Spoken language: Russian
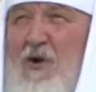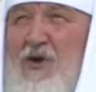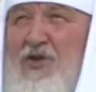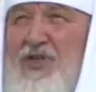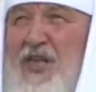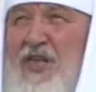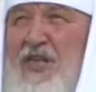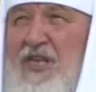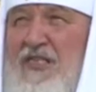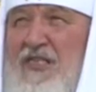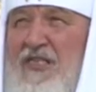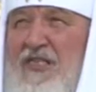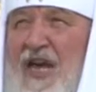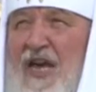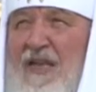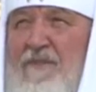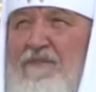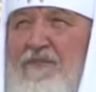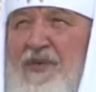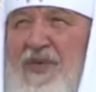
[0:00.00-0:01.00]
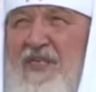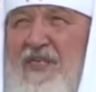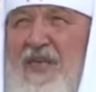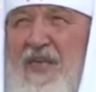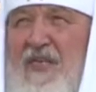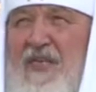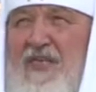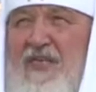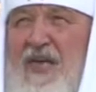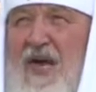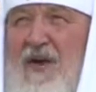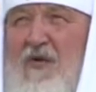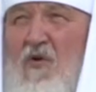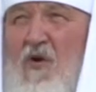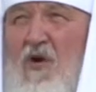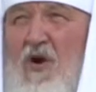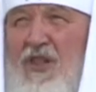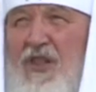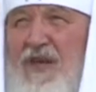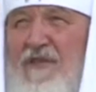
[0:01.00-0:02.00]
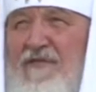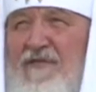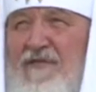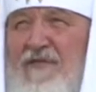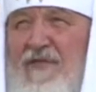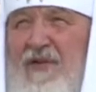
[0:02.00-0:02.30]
можно не знать писанных законов –